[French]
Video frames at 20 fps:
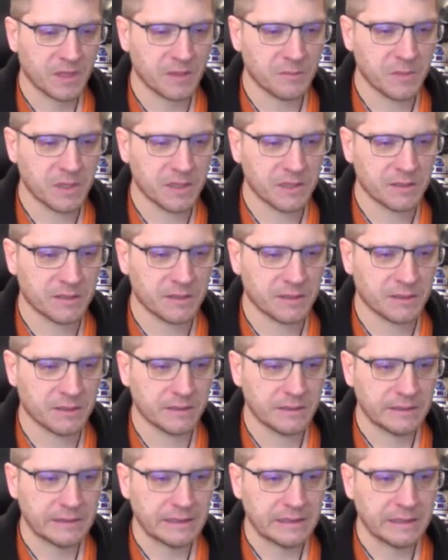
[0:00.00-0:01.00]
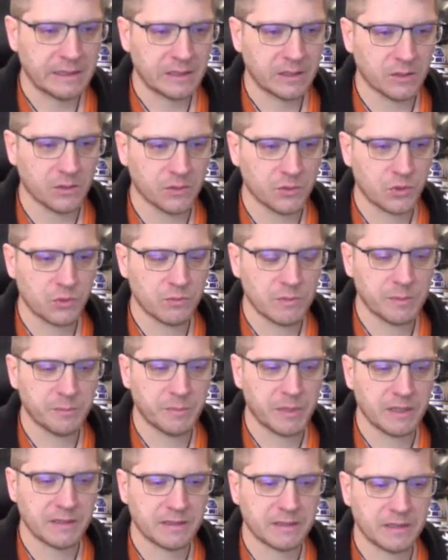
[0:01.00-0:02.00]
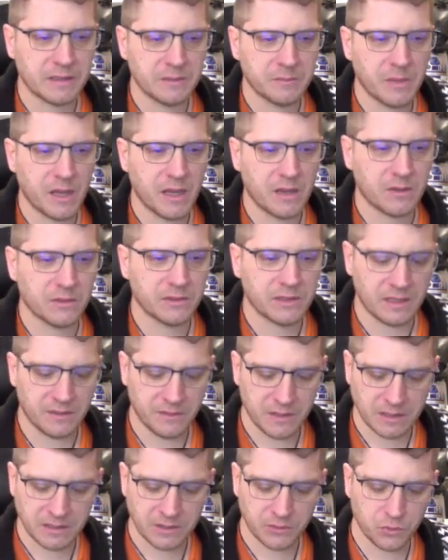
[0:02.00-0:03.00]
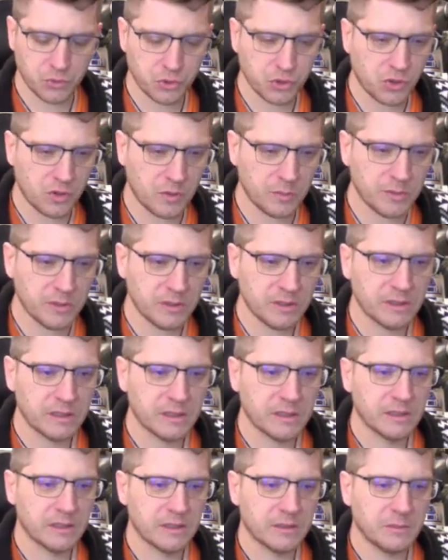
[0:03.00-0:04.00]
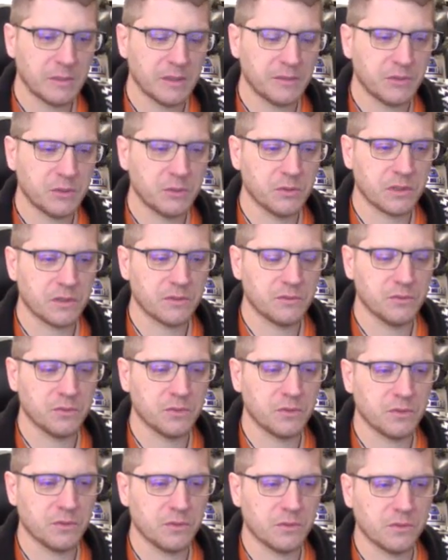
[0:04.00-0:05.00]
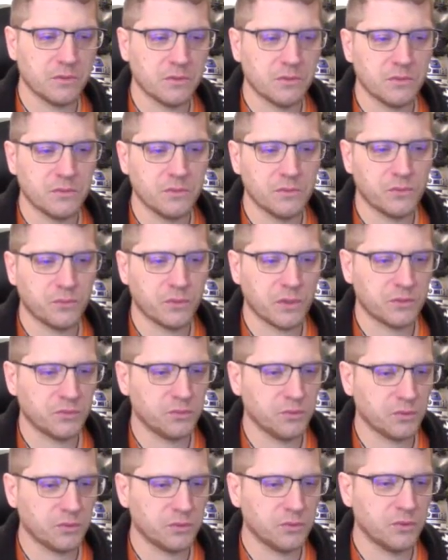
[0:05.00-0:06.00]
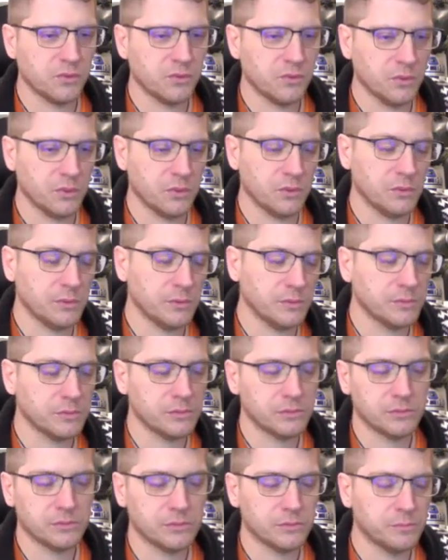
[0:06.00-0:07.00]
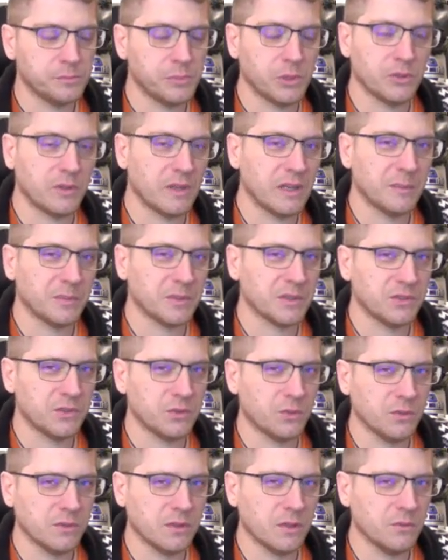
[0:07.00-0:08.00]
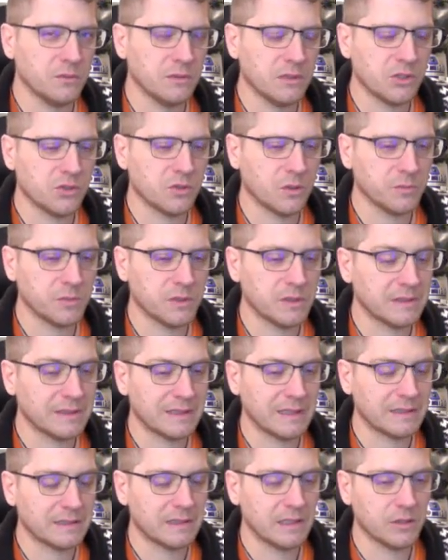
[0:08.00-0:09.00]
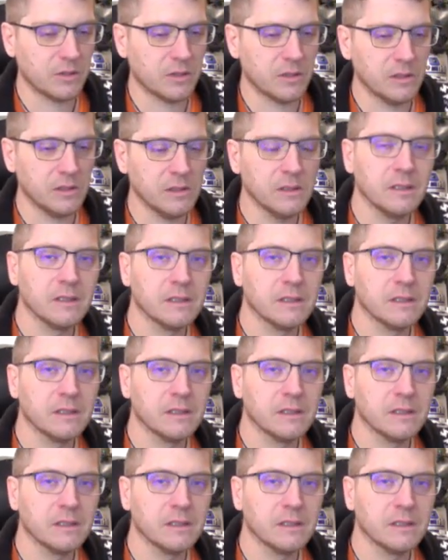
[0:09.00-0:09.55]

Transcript: Mais euh, quand je mets pas cette barre en travers des deux jambes, bah, figurez-vous que une fois sur deux, euh, pendant l'impression, il y a une des jambes qui se casse la gueule